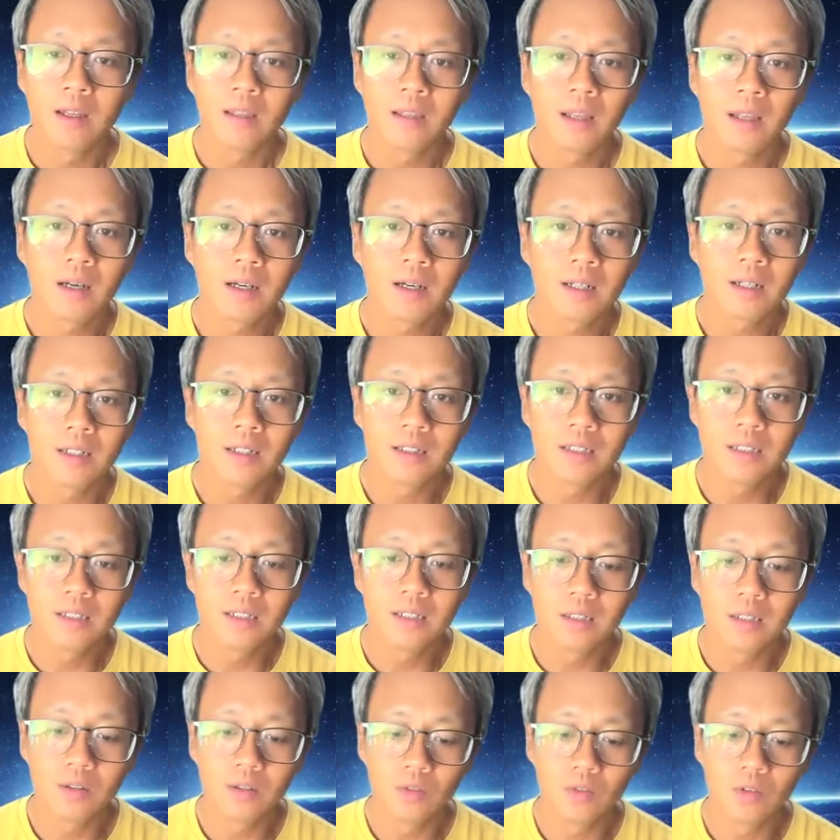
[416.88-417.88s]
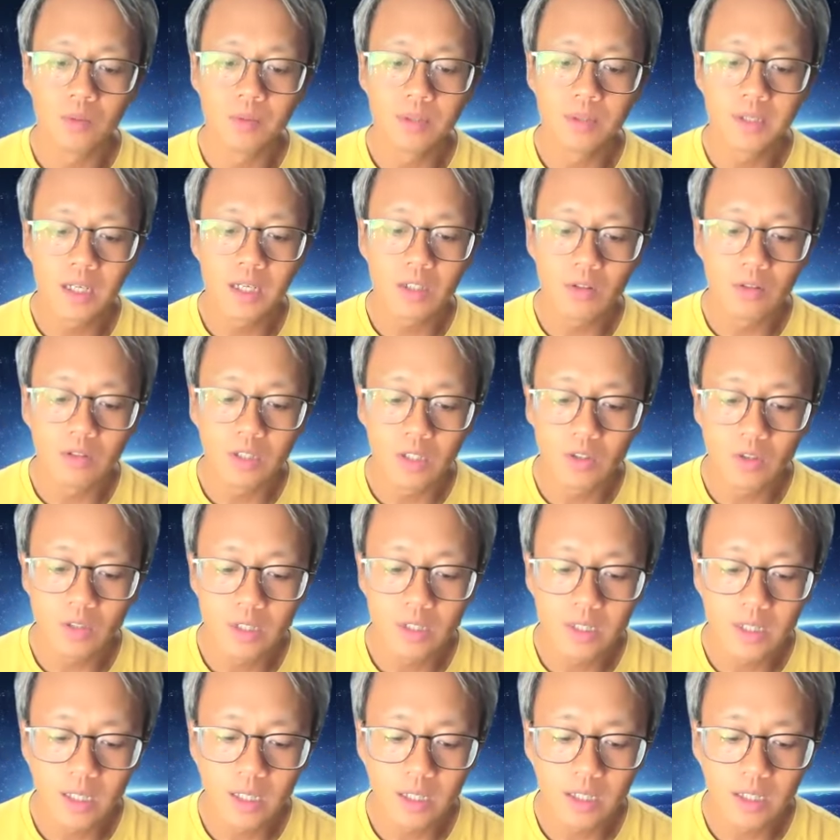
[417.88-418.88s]
那可是我们在我在创
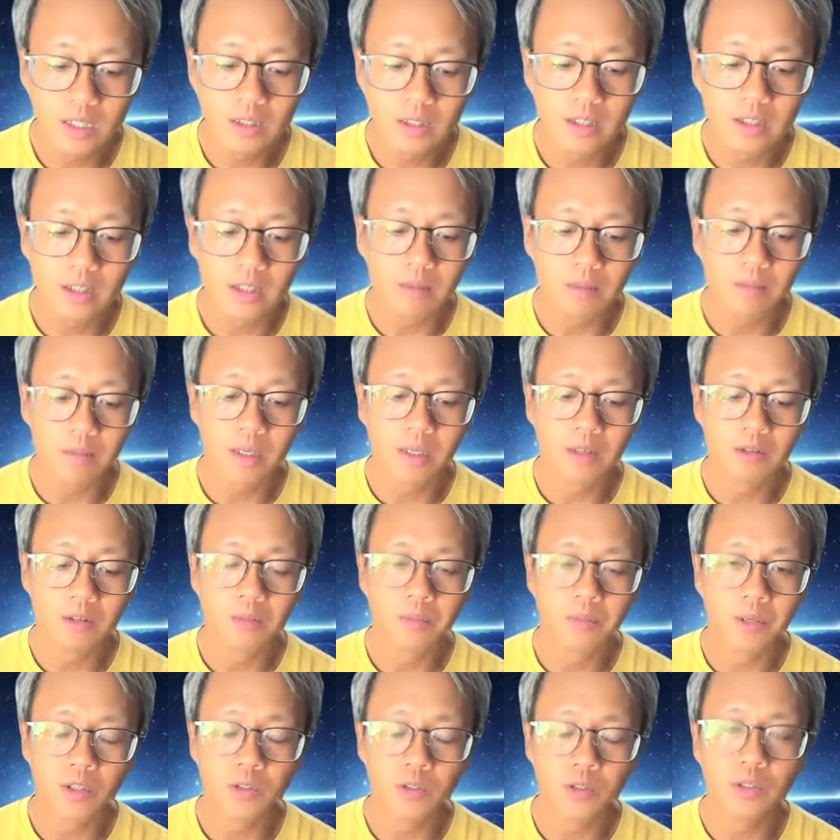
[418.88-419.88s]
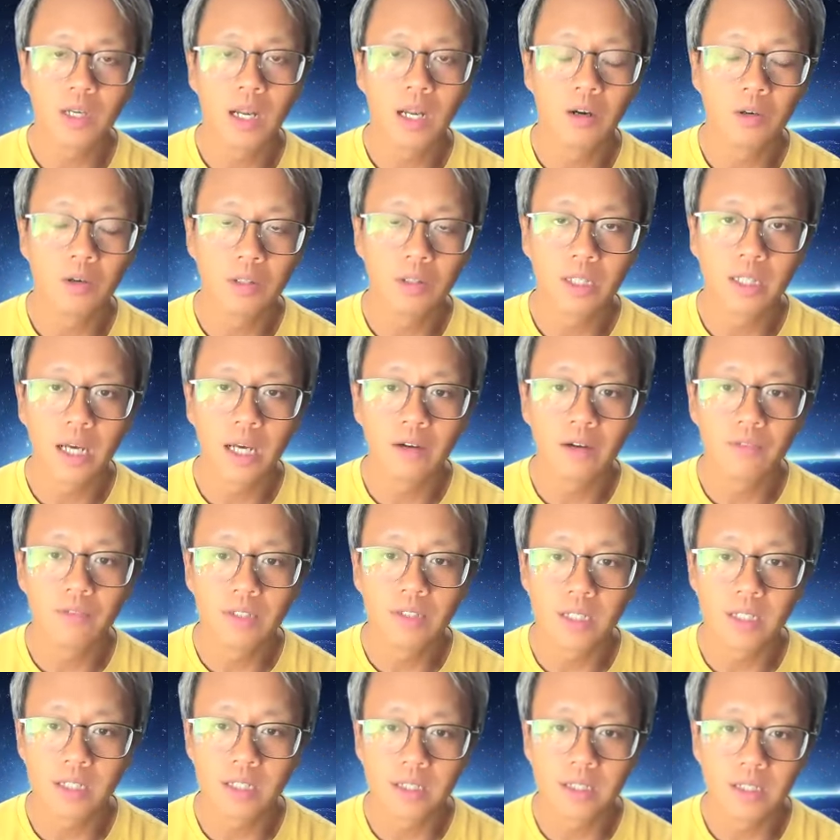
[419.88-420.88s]
业商业教练里面，我培训大家，我跟大家分
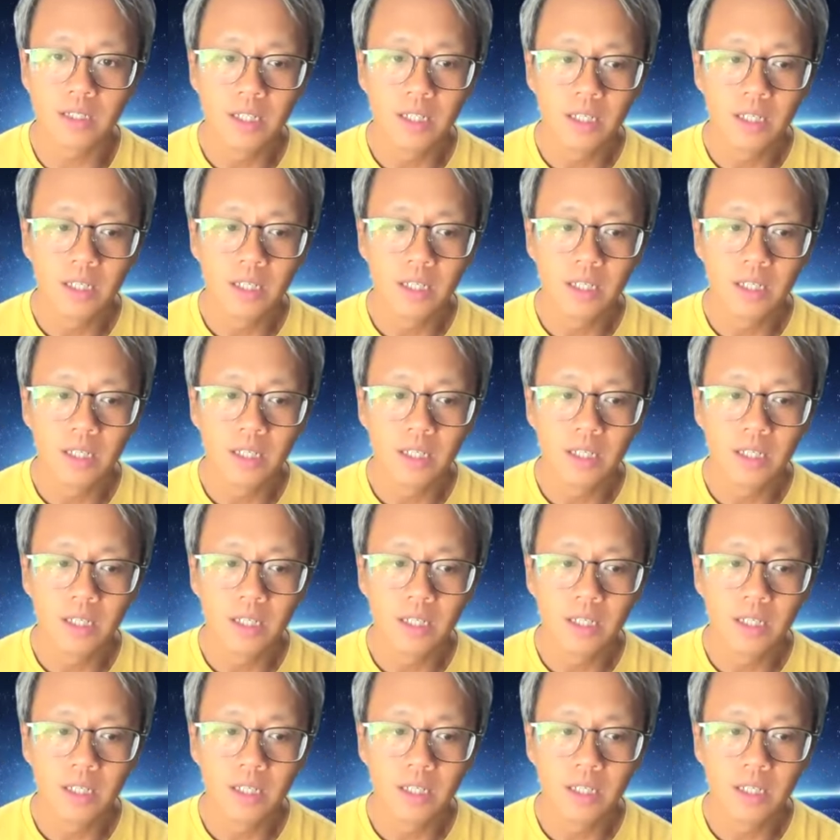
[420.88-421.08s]
享的是，